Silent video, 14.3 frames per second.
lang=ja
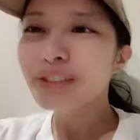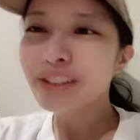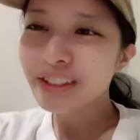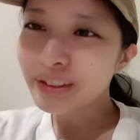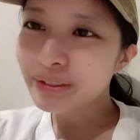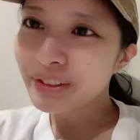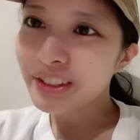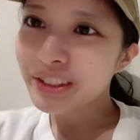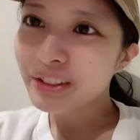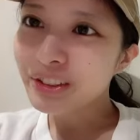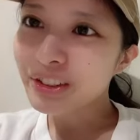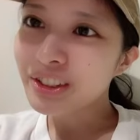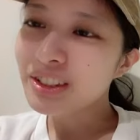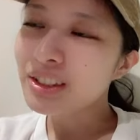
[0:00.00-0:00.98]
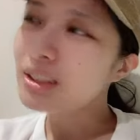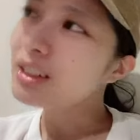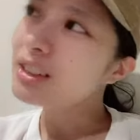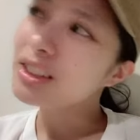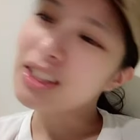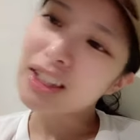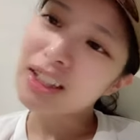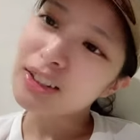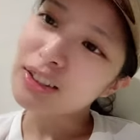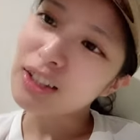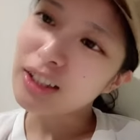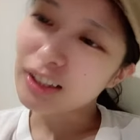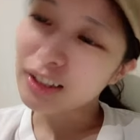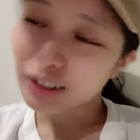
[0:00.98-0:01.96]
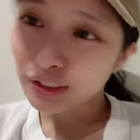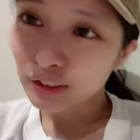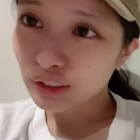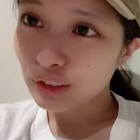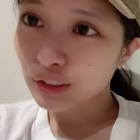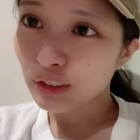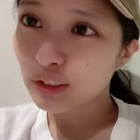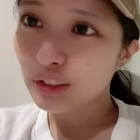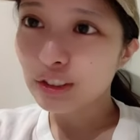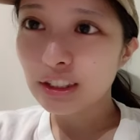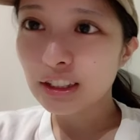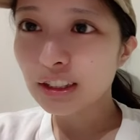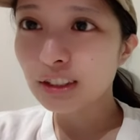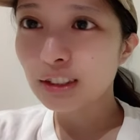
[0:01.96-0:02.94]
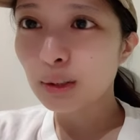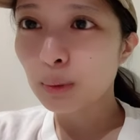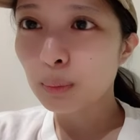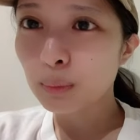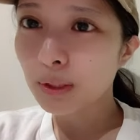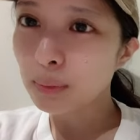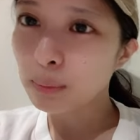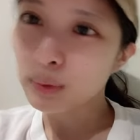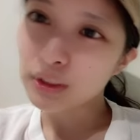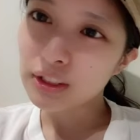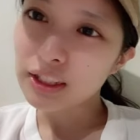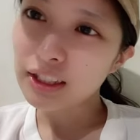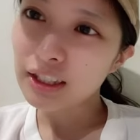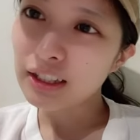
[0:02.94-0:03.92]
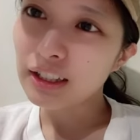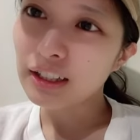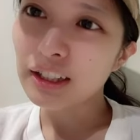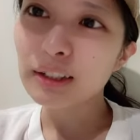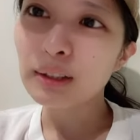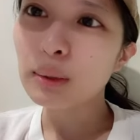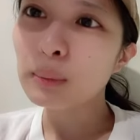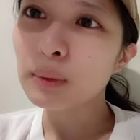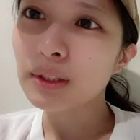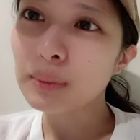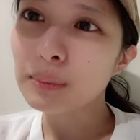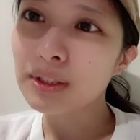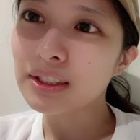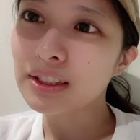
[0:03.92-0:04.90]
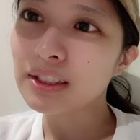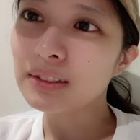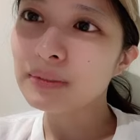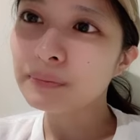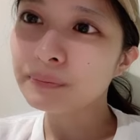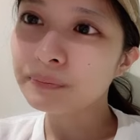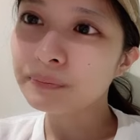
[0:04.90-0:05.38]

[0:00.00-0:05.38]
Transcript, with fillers: ポジティブに言おうとしてるんやけど、なかなかちょっと余裕がなくてほんまに申し訳ないなと思ってます。